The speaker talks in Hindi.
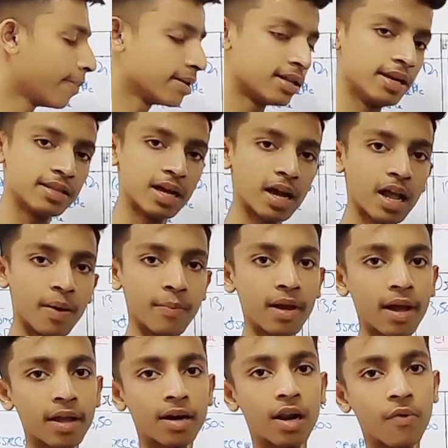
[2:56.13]
गैप इसलिए था कि
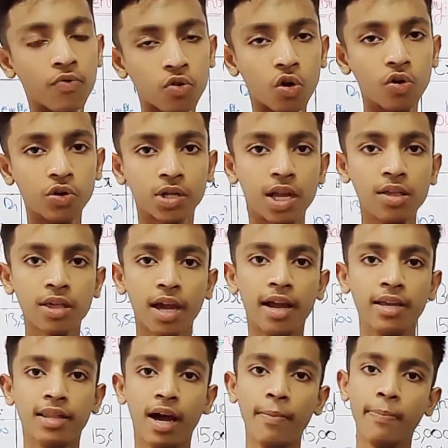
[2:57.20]
हमें एक रफ सॉल्यूशन
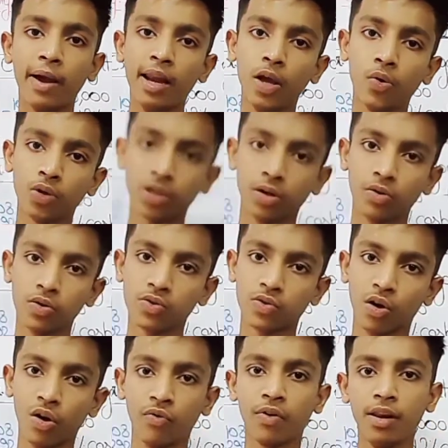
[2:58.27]
चाहिए था पहले क्वेश्चन को
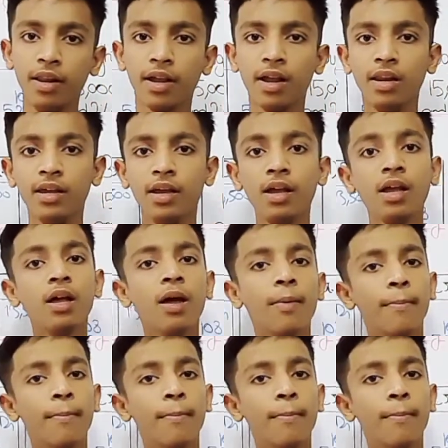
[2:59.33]
सॉल्व करने के लिए